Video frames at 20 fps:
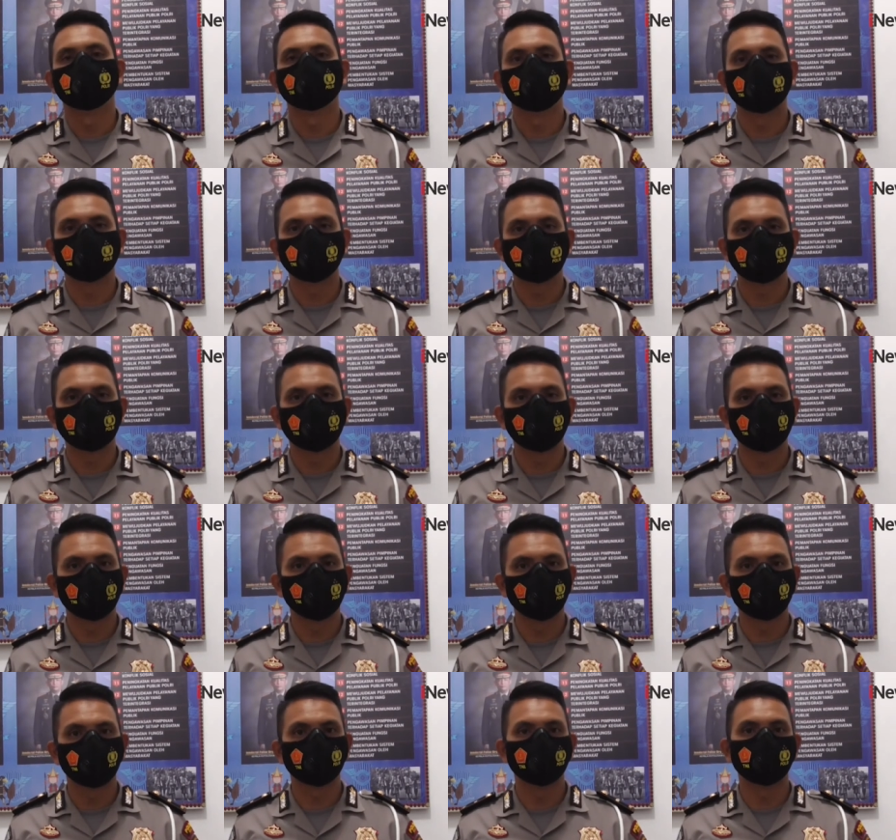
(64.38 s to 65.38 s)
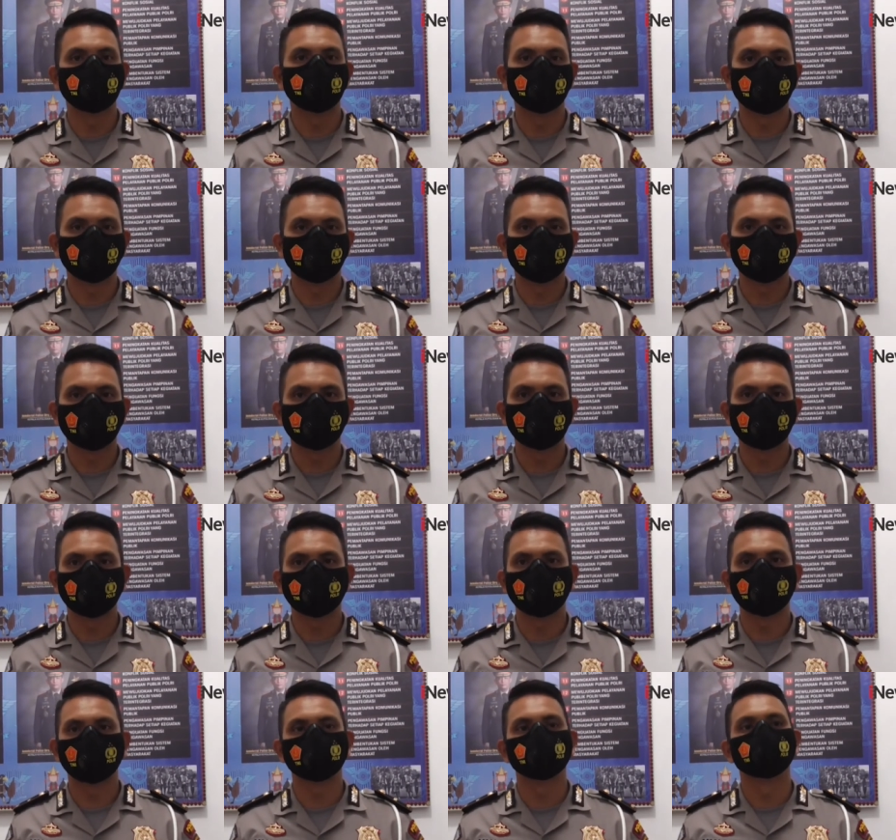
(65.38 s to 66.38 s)
masih tetap melakukan penyelidikan
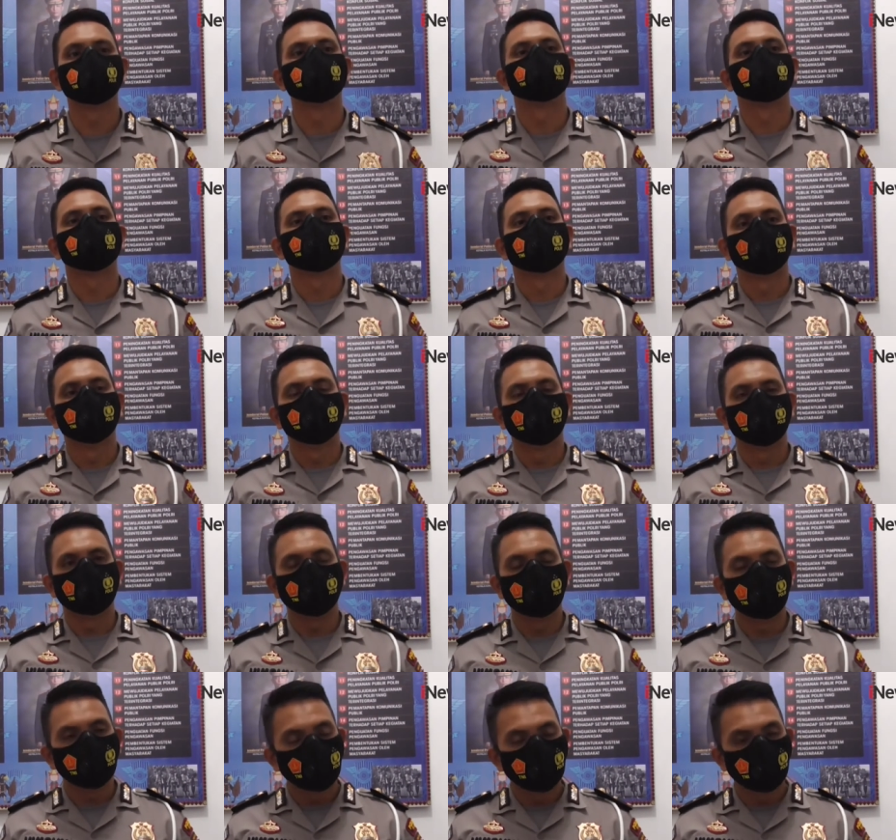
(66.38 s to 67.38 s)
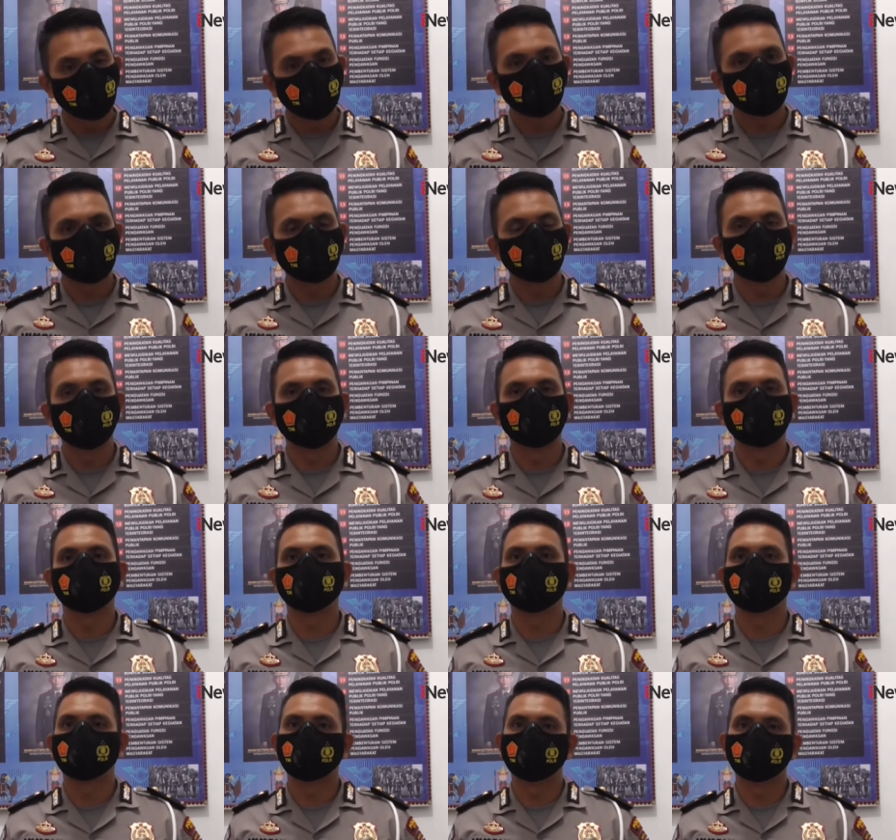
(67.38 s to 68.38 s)
terhadap identitas dan
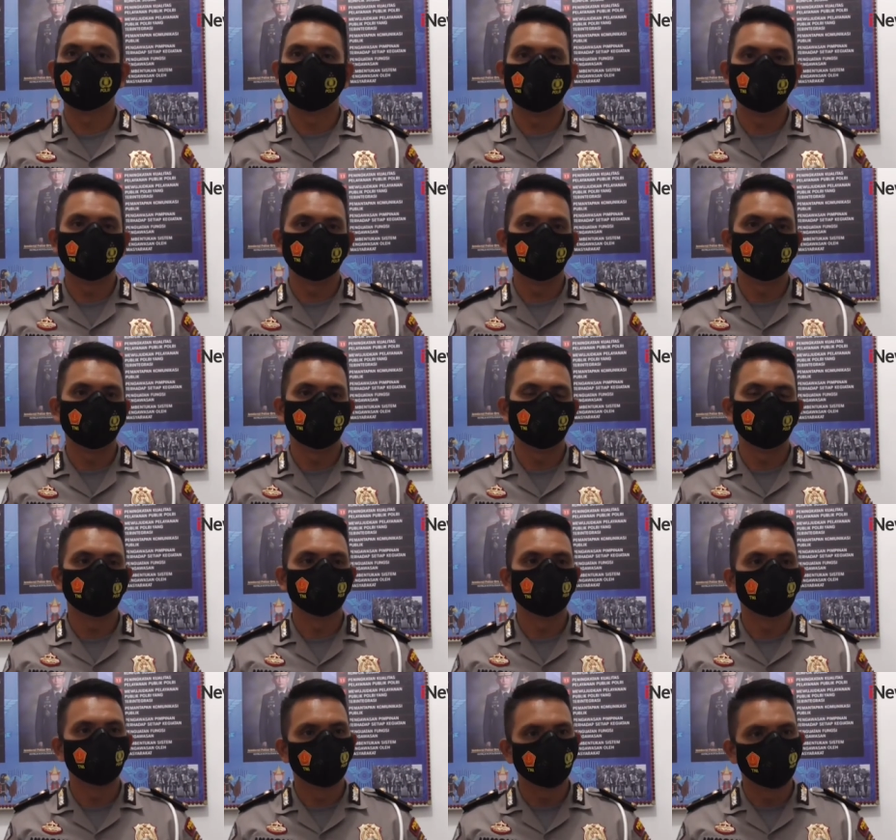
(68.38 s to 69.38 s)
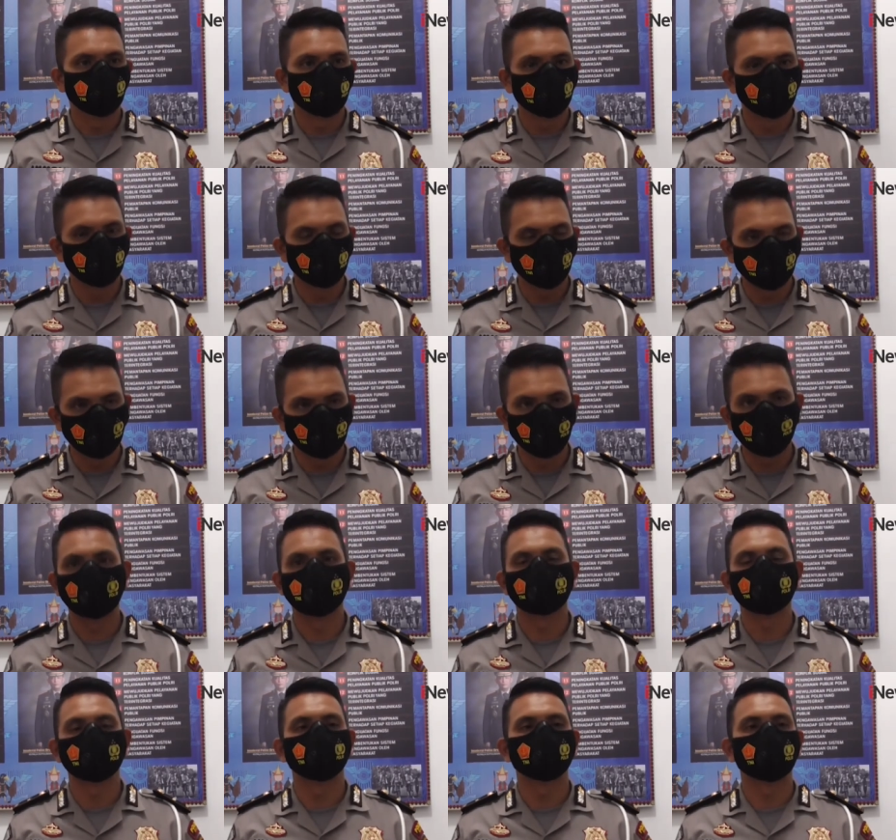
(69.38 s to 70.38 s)
keberadaan dari
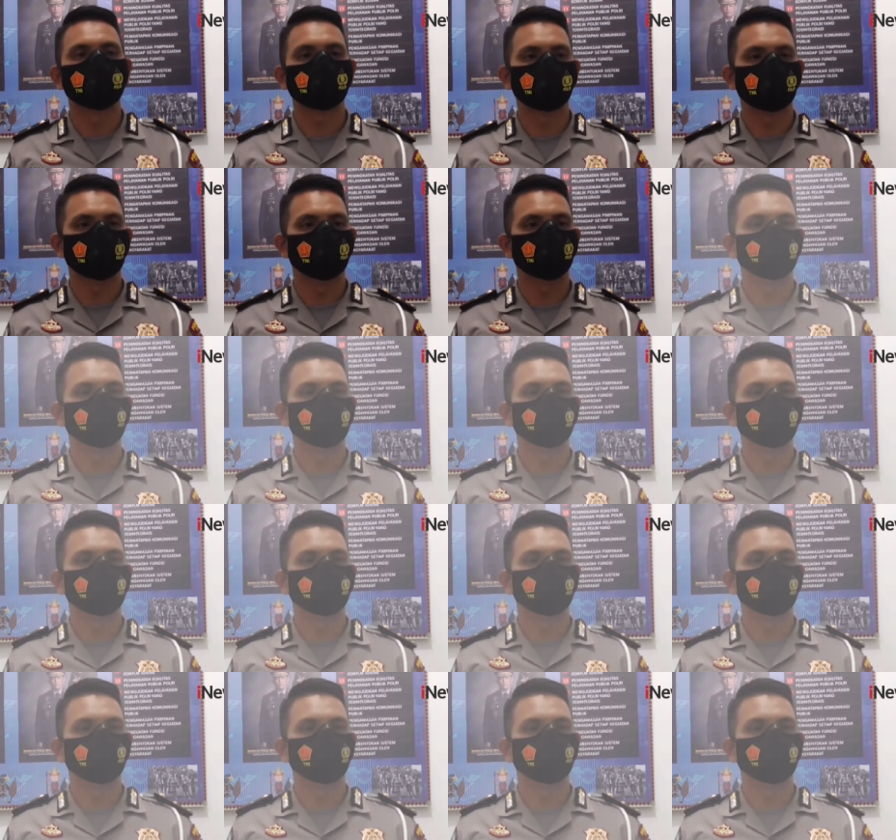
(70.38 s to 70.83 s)
pengendara. Terima kasih.